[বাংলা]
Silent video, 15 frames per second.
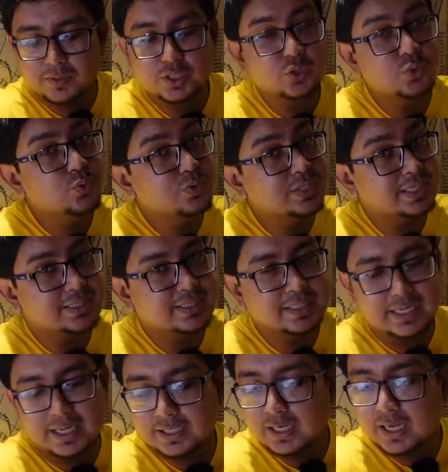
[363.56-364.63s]
আমাদের টু সিক্সটি
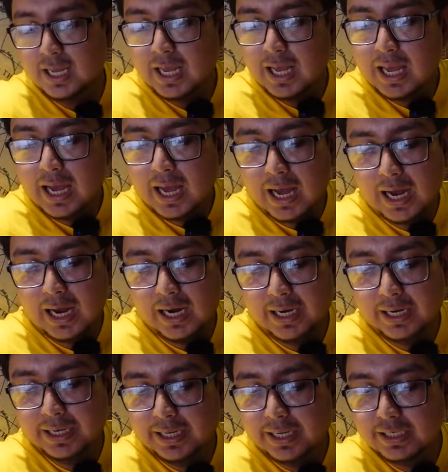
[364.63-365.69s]
নাইন
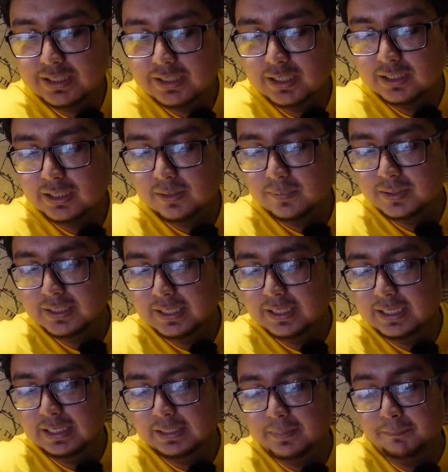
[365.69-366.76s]
আর এর সাথে আমাদের
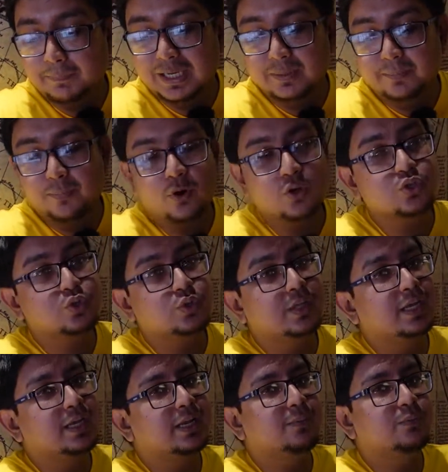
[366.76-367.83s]
এখানে একটা মিট বক্সও
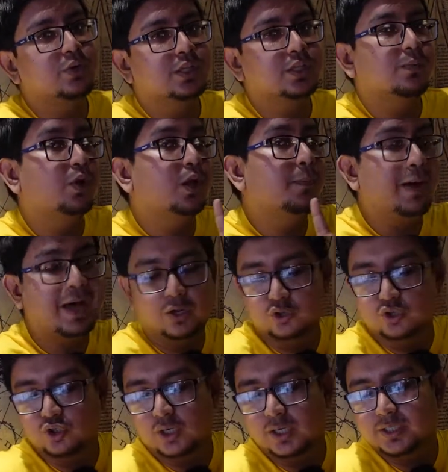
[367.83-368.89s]
দেখলাম ওনাদের বলে ভালো
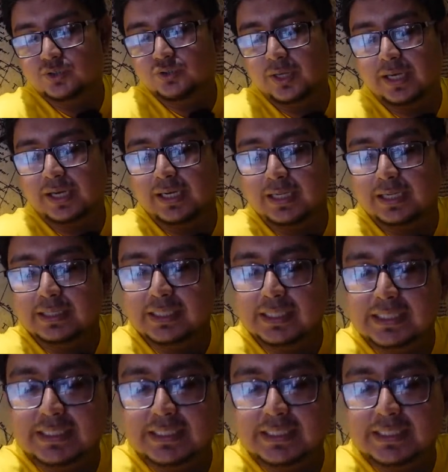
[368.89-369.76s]
চলে সো এখানে দি